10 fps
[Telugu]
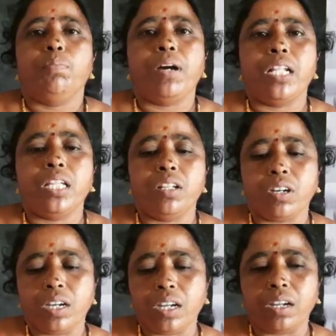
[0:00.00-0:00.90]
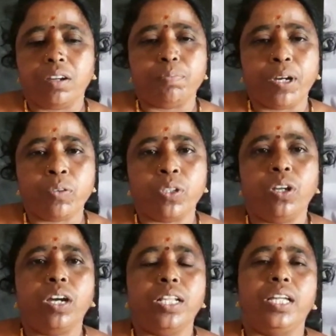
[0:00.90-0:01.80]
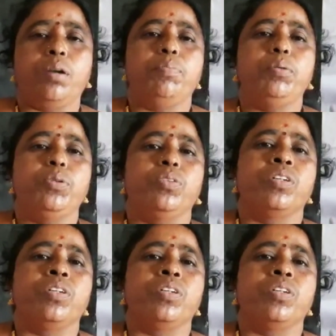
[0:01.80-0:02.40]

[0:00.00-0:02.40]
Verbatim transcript: మాది ఇది ఒక మా ఉద్యోగ ధర్మము